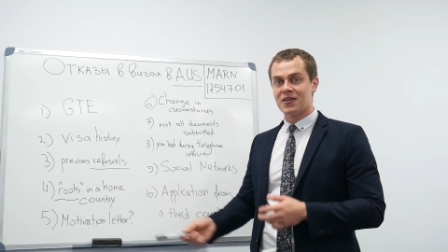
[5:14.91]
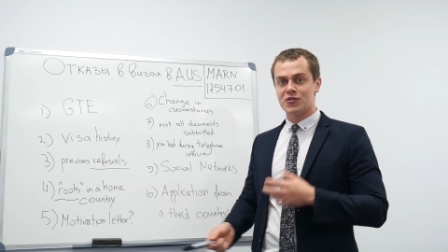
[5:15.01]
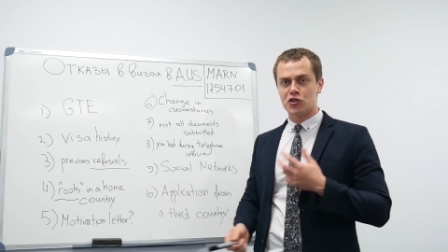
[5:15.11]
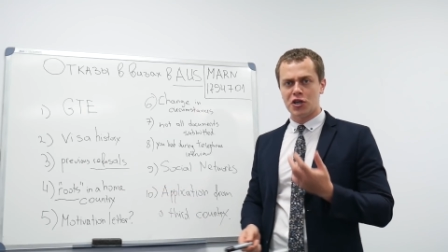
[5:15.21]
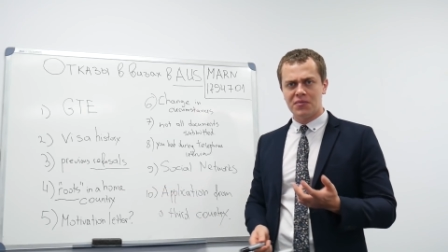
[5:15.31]

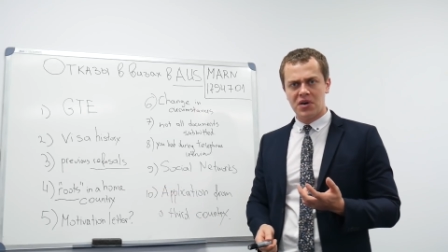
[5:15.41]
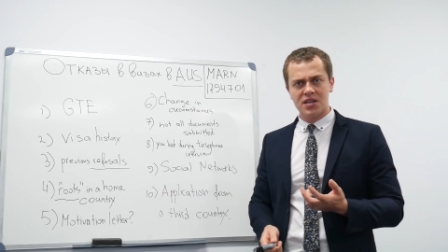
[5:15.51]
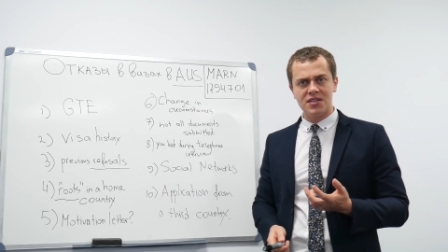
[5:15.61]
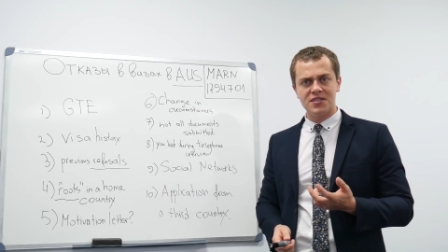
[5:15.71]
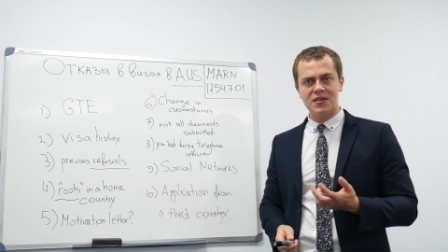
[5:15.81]
С чем вы
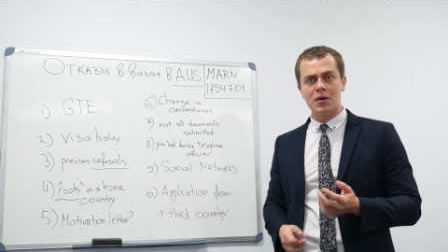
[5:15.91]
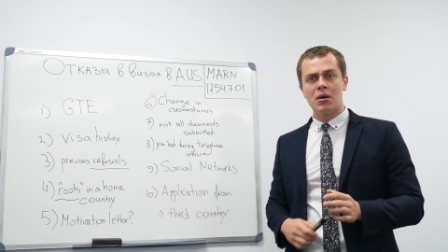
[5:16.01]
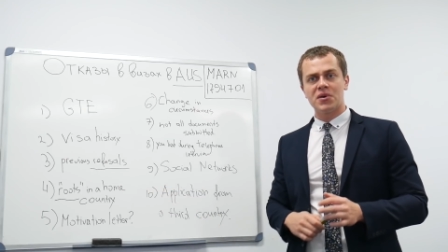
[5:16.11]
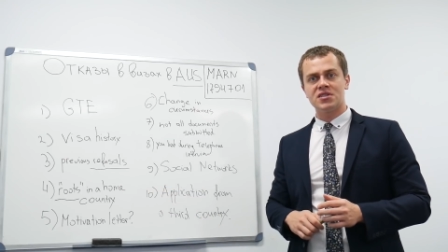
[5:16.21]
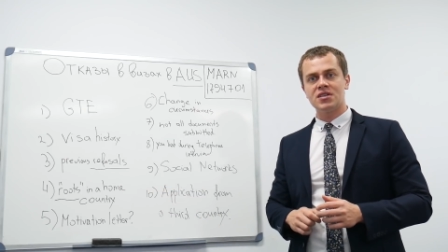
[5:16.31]

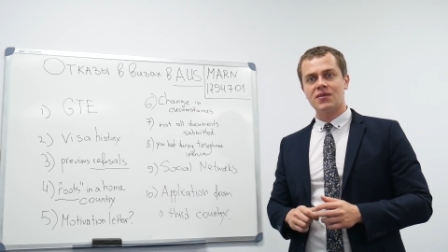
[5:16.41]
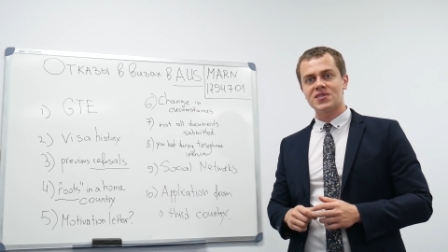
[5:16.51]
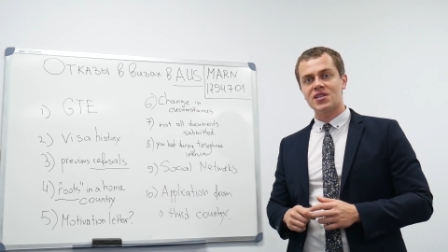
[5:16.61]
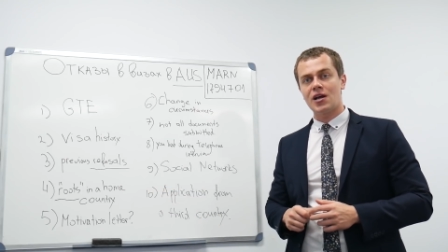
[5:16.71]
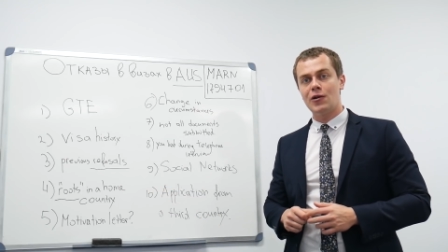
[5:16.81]
хотите посетить
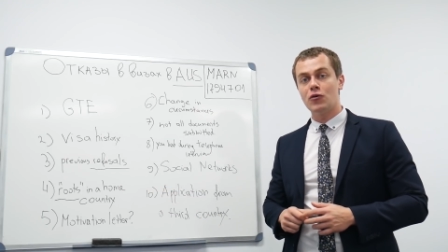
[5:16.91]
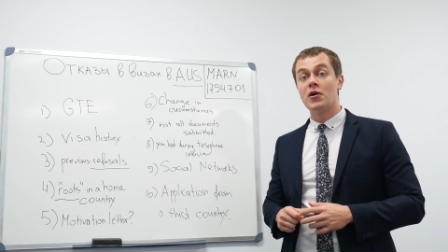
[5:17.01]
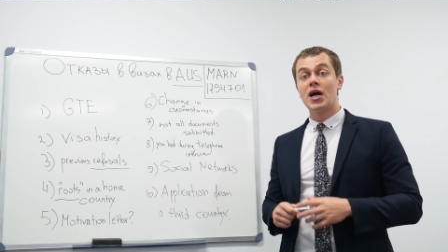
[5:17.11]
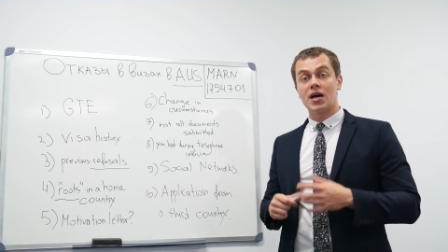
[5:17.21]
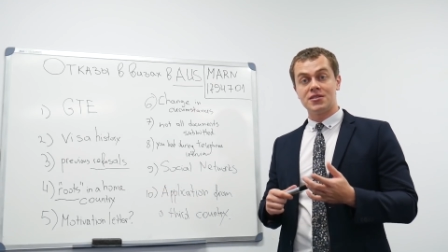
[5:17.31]

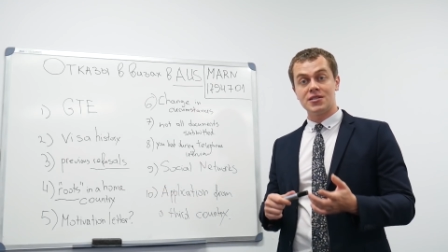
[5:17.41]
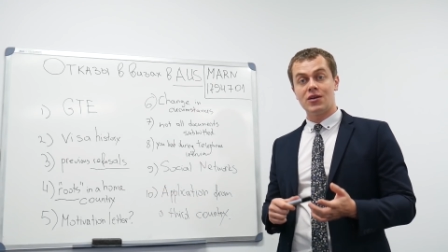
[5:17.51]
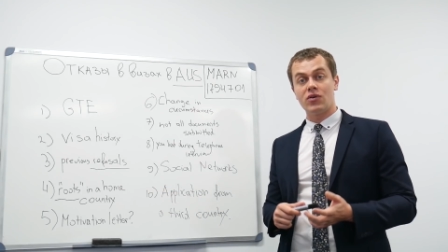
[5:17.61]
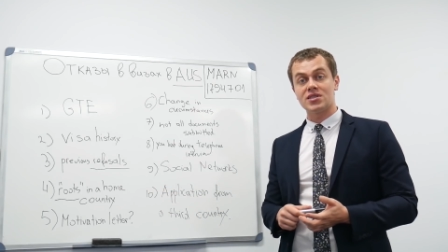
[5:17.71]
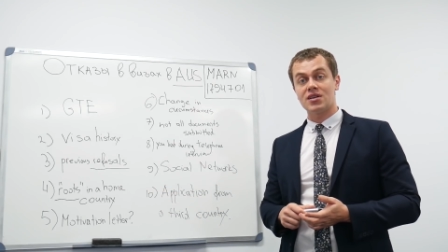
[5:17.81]
Австралию?
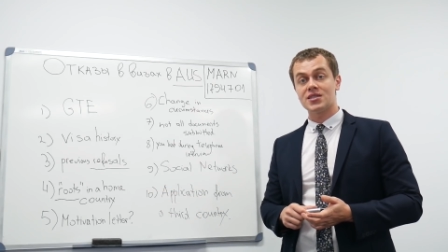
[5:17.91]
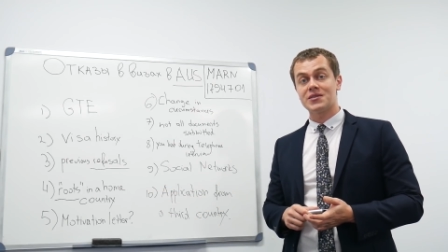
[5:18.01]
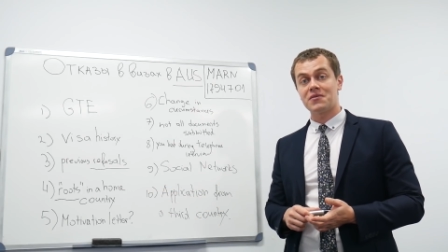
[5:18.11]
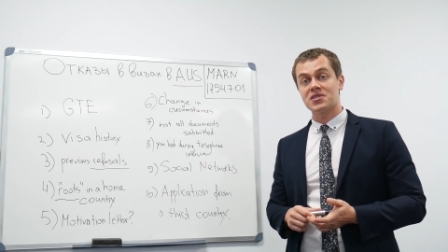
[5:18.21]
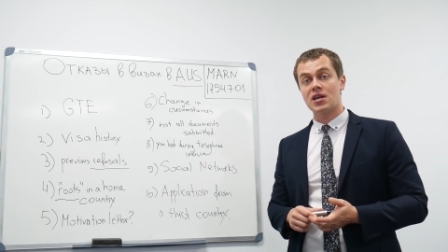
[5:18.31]
Хотите ли вы
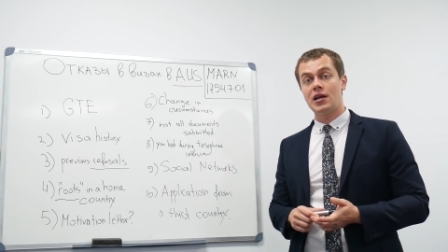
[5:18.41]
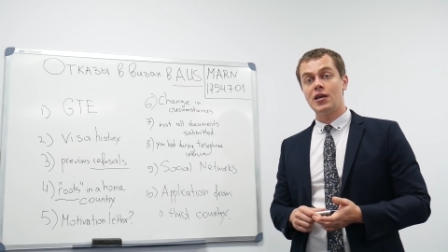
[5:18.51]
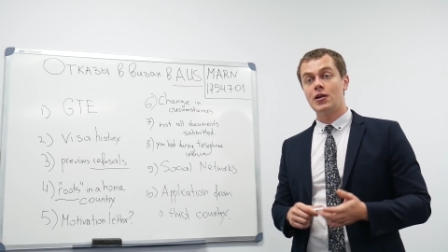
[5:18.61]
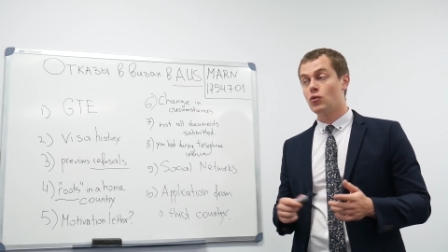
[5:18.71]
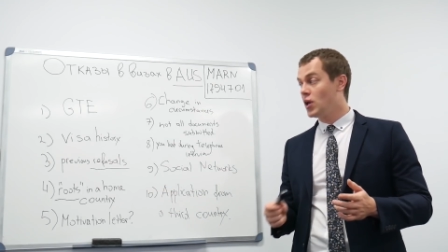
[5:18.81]
остаться в
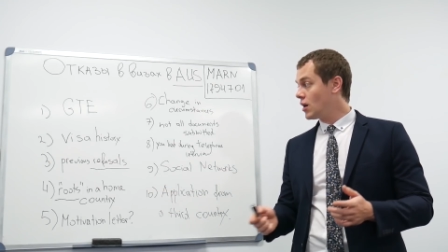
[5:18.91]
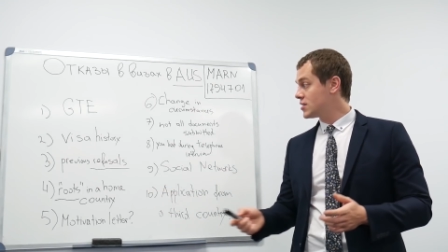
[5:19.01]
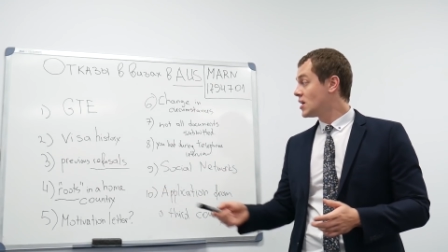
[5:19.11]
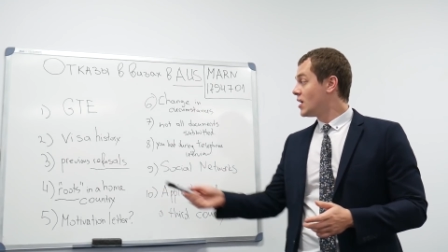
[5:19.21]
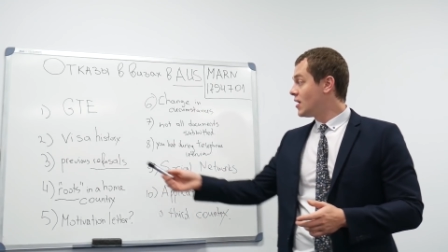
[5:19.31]
Австралии или
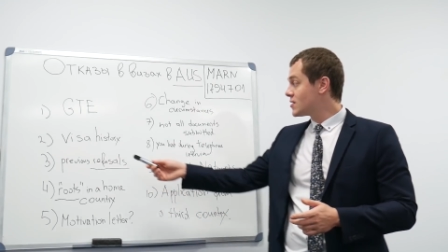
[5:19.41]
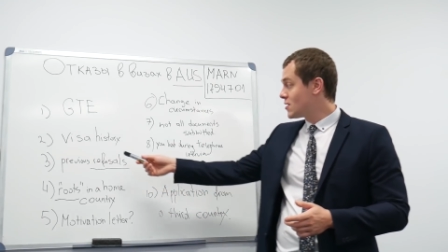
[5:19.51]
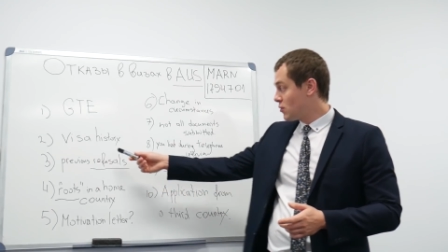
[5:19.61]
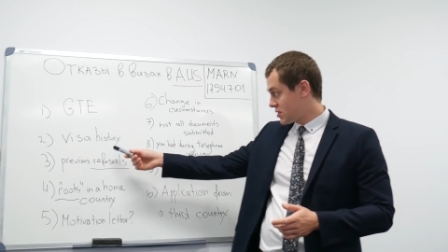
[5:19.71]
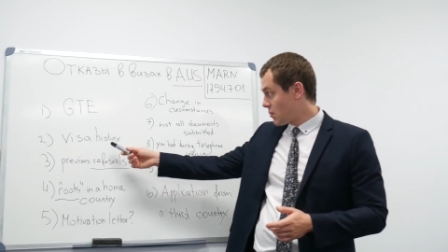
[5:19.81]
уехать?
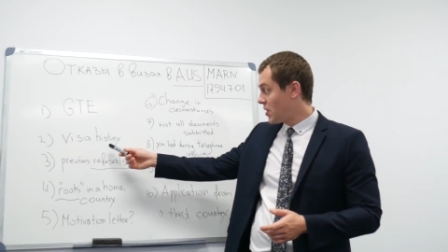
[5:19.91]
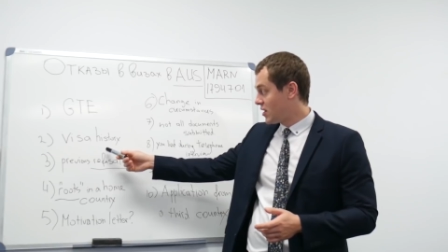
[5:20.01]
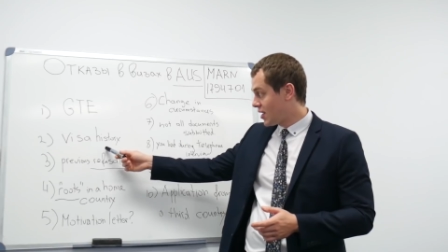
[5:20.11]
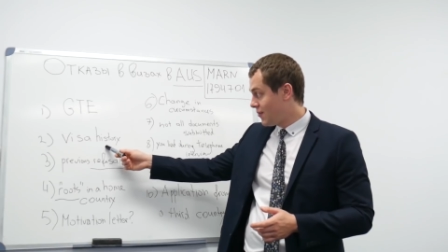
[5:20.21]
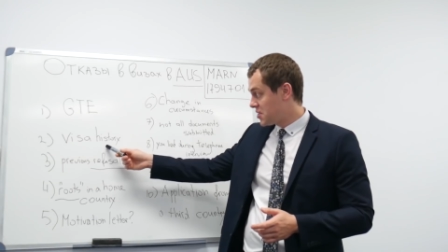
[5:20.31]
Есть ли у вас
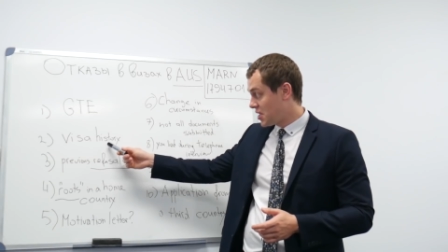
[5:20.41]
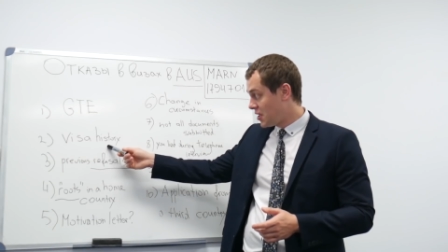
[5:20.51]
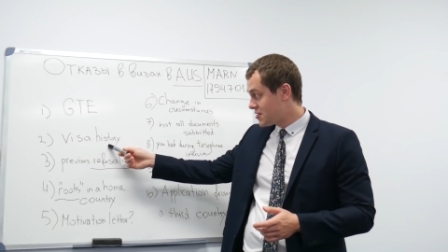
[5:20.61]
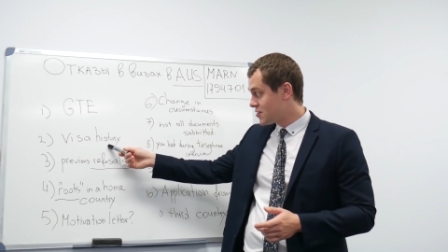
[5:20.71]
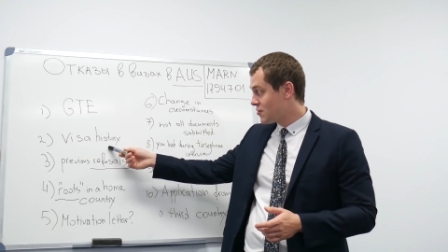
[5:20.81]
опять-таки виза
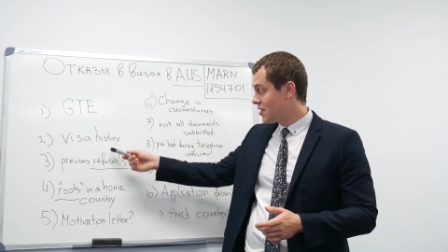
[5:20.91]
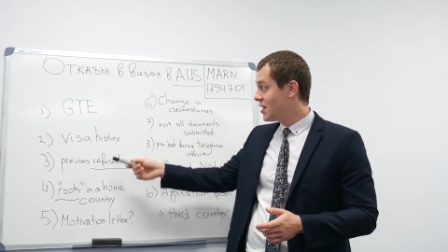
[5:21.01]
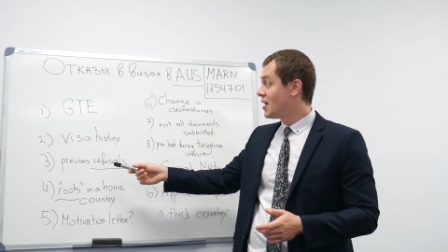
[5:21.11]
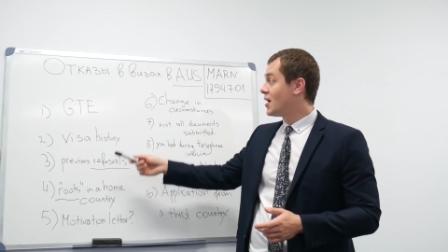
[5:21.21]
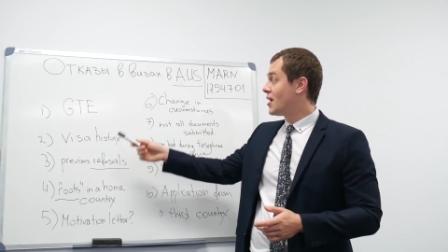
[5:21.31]

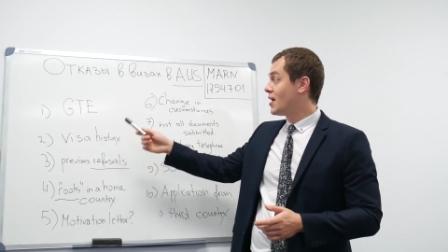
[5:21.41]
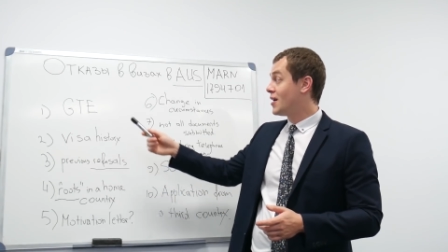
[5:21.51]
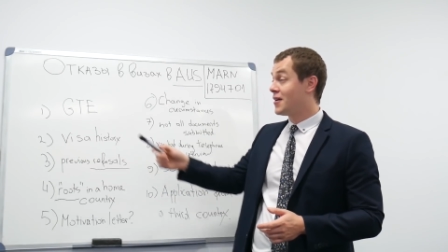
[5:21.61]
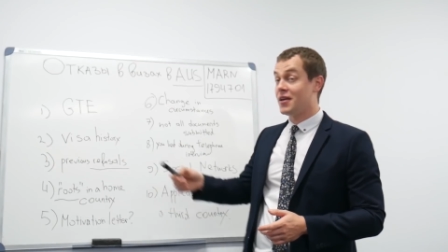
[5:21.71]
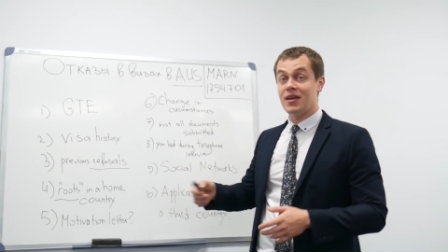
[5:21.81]
history
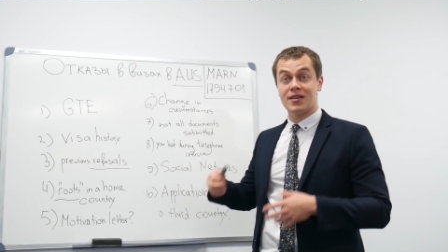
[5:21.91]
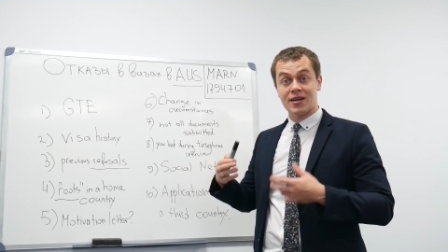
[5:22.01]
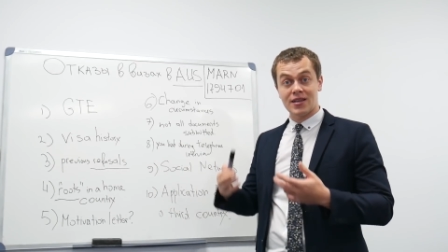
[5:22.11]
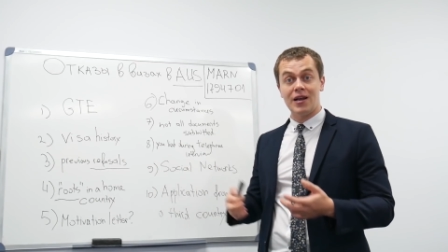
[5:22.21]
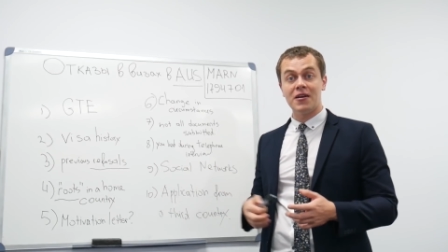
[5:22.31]
э, и
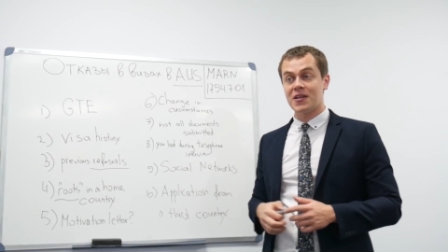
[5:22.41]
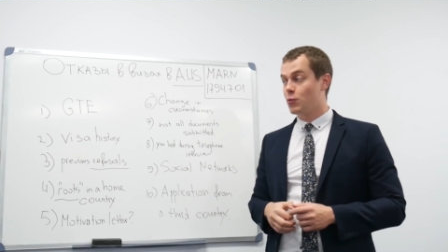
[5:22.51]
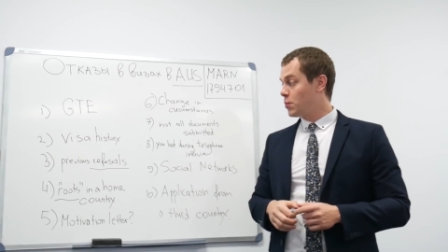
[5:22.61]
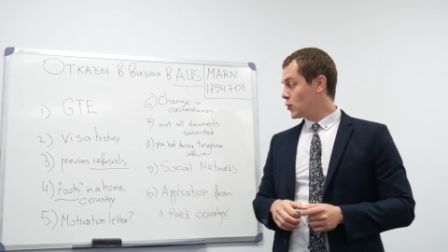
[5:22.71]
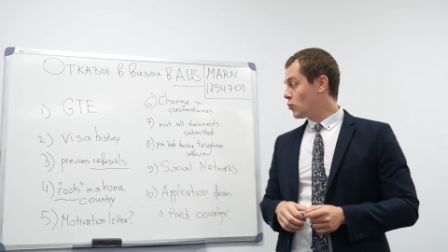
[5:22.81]
так далее и
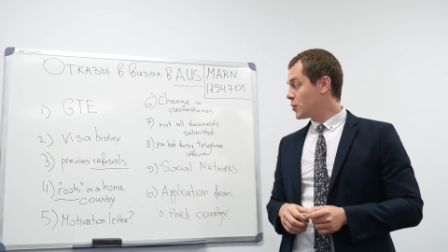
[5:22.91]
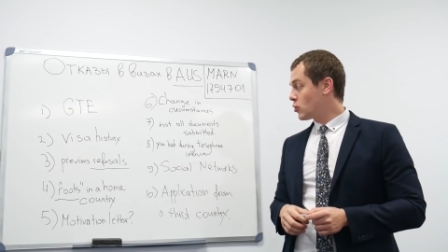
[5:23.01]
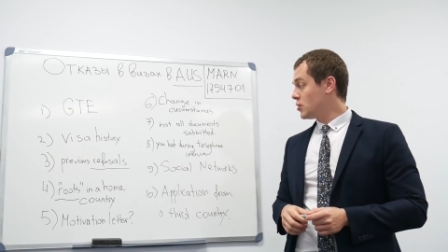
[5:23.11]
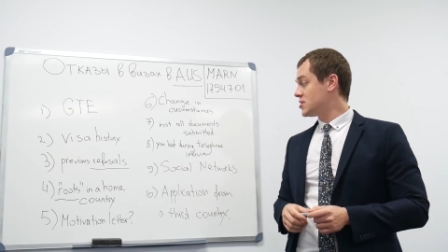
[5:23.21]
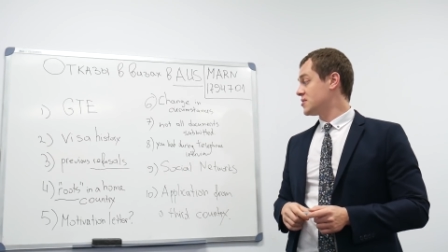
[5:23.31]
тому подобное?
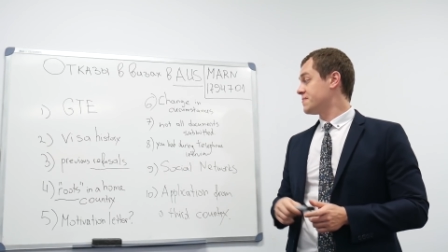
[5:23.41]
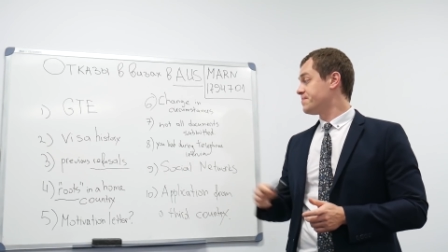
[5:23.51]
То есть